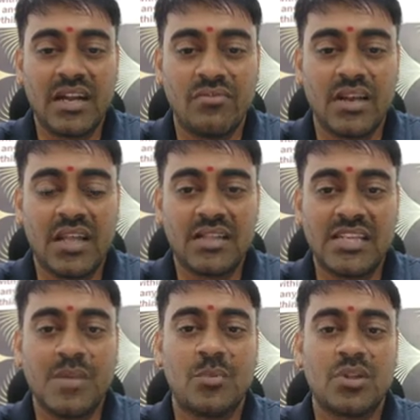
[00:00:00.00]
వినడం వల్ల
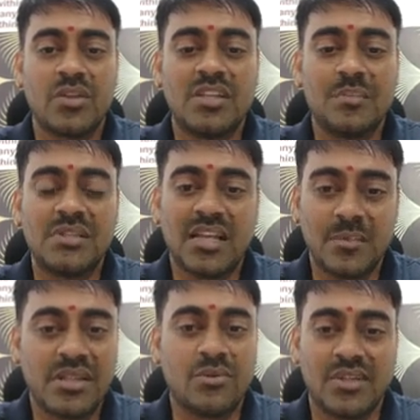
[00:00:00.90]
చెడిపోతాం అని చెప్పి
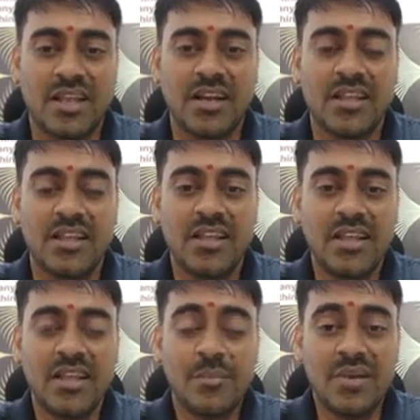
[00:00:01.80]
సామెత ఉంది ఆల్రెడీ
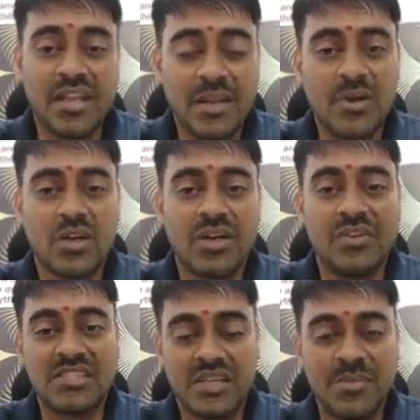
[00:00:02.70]
నేనేమంటుంటే
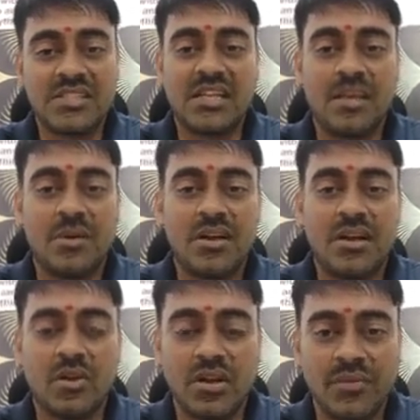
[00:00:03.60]
వెజిటేబుల్స్ లో ఏమంటే
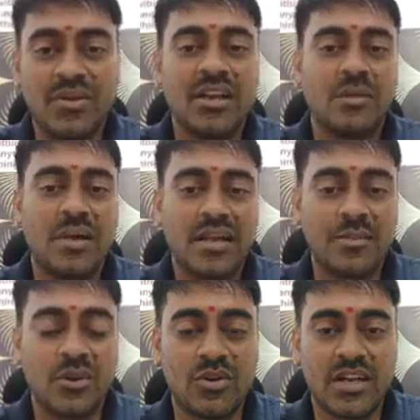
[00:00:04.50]
ఒక డిఫరెంట్ మాట
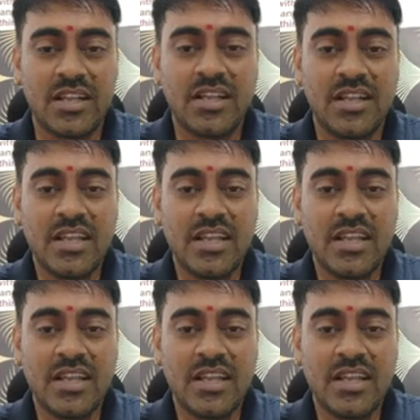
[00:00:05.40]
అంటే